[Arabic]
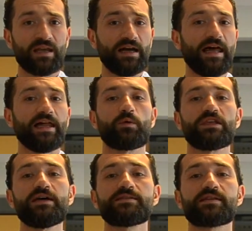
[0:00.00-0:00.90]

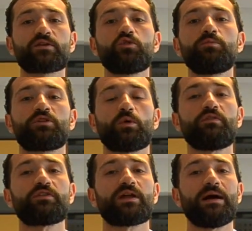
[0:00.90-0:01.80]
الحلويات ستكون متوفرة